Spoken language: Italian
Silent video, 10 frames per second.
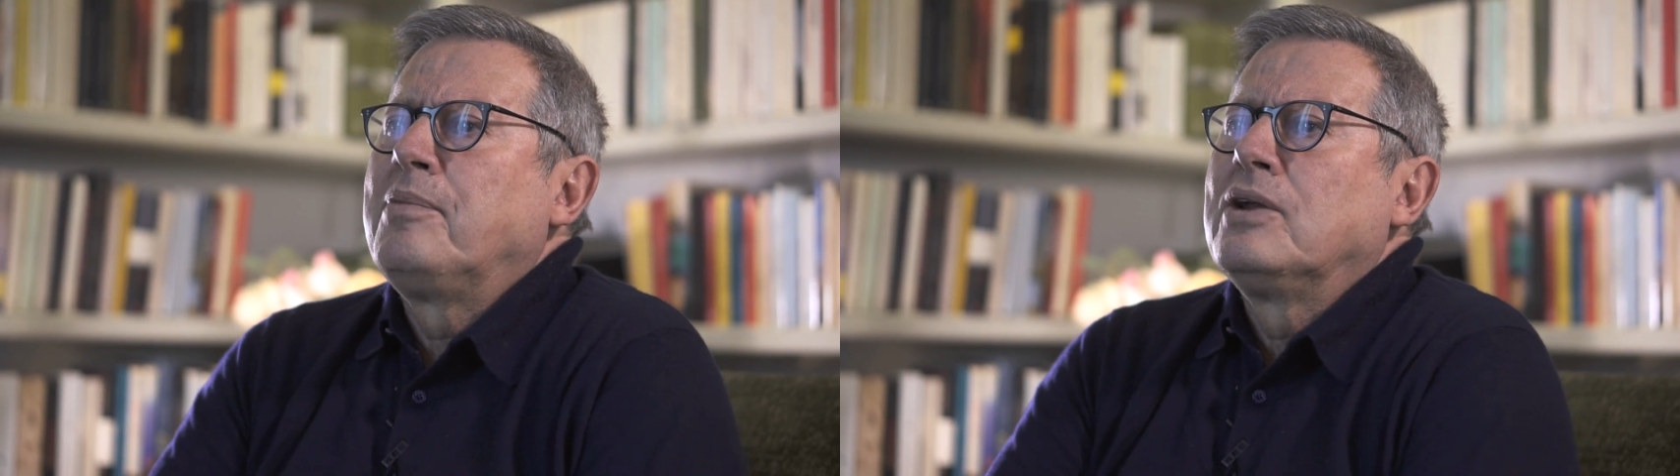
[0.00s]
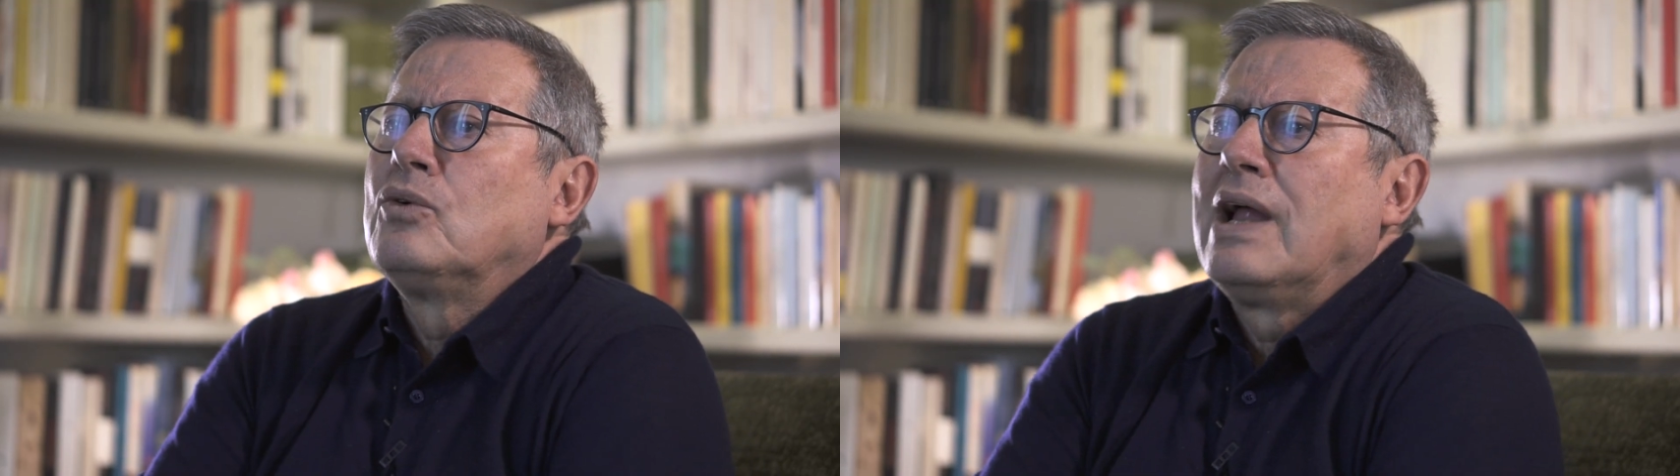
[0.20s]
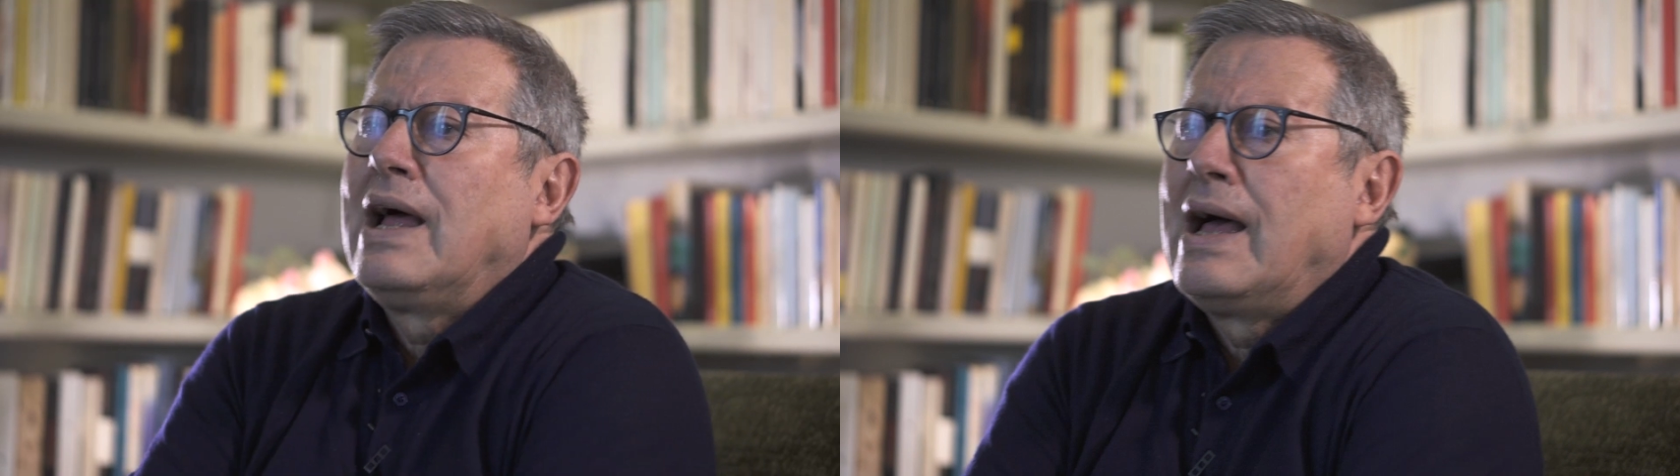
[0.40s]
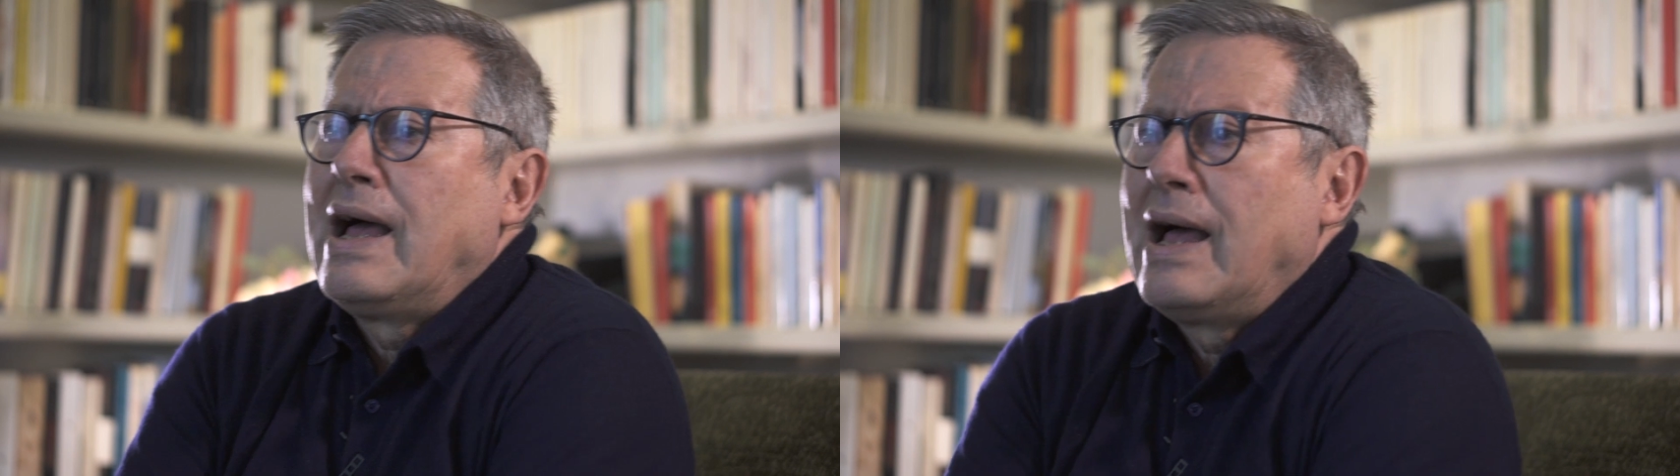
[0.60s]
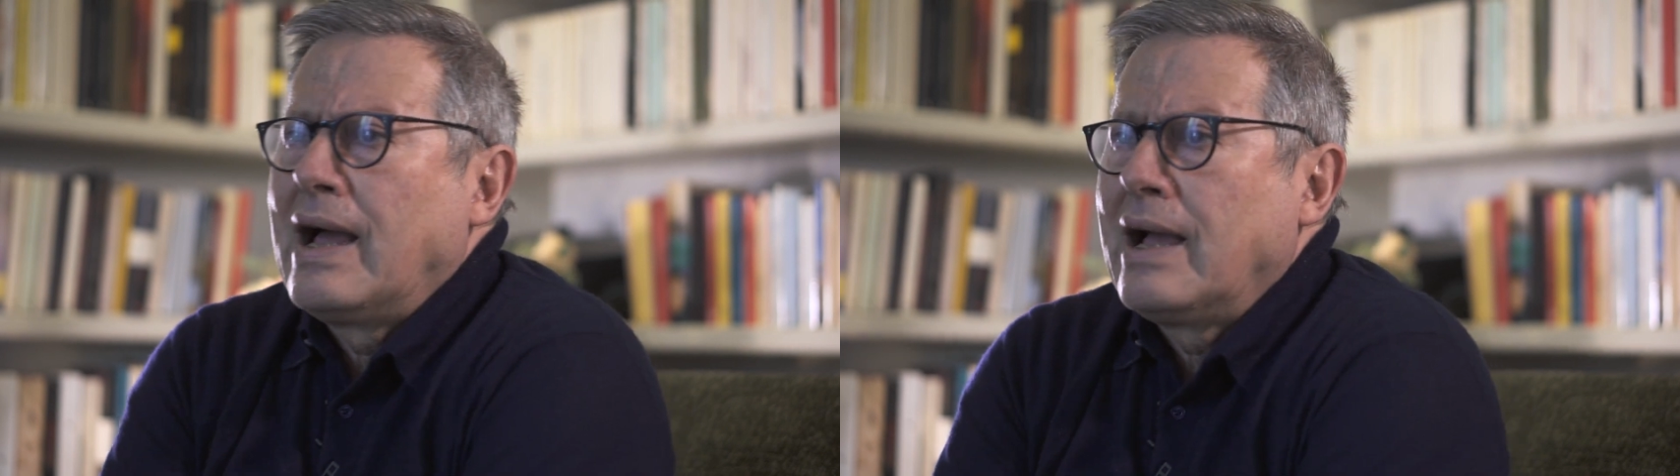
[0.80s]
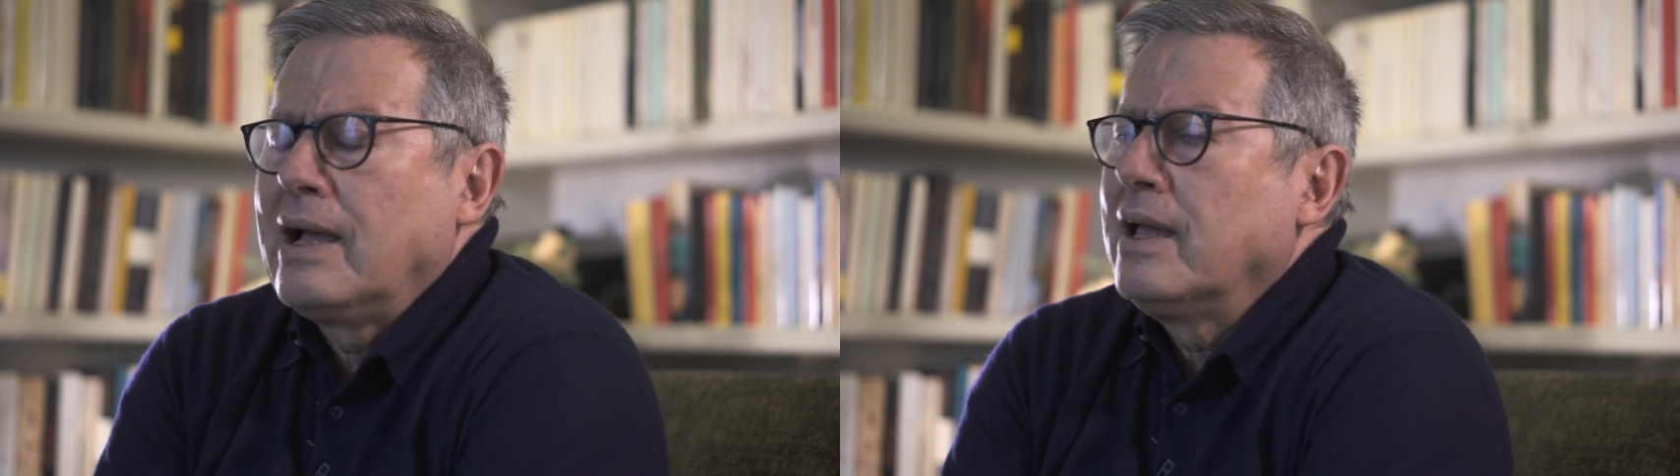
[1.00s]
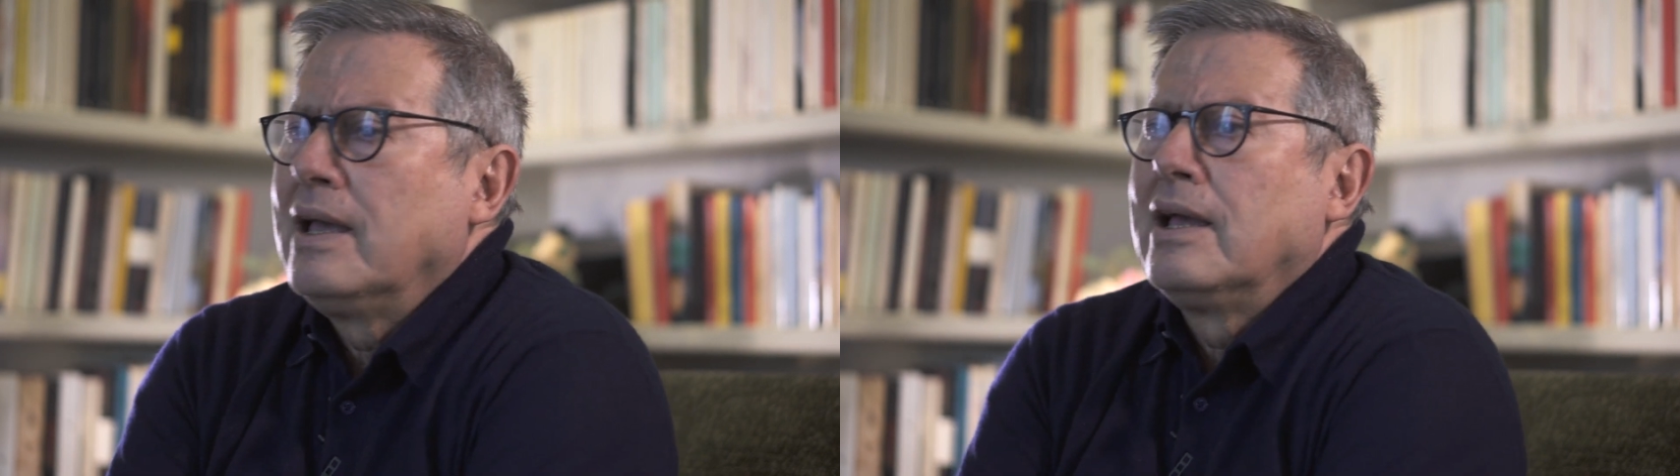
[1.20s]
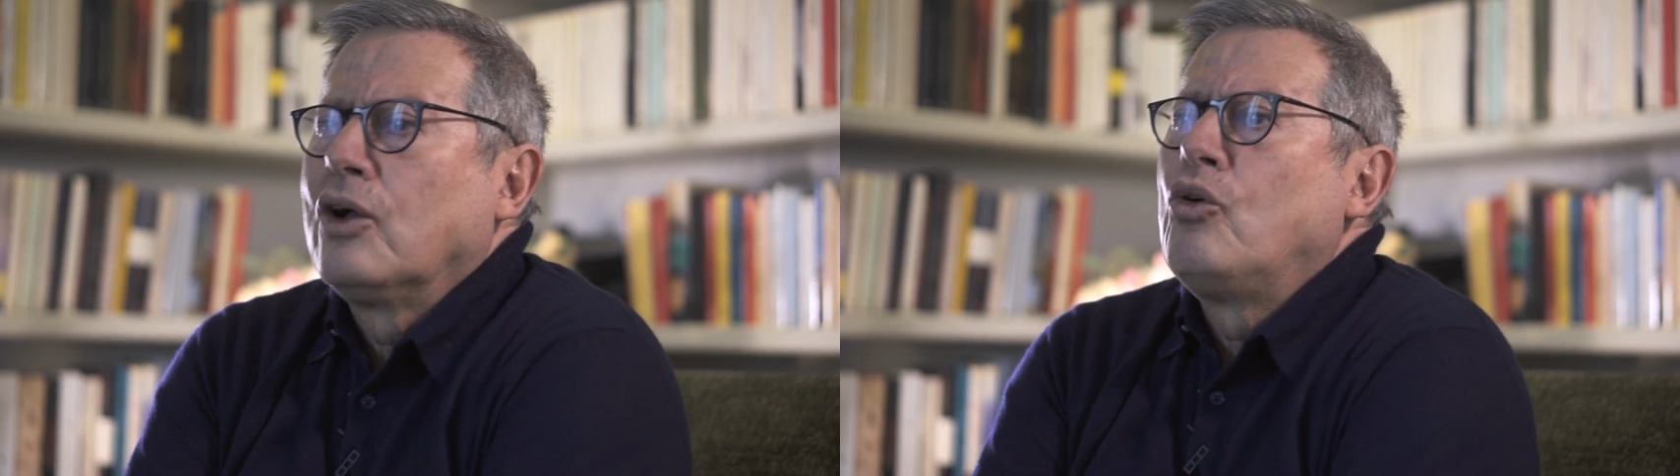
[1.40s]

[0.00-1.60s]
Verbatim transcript: per una eh,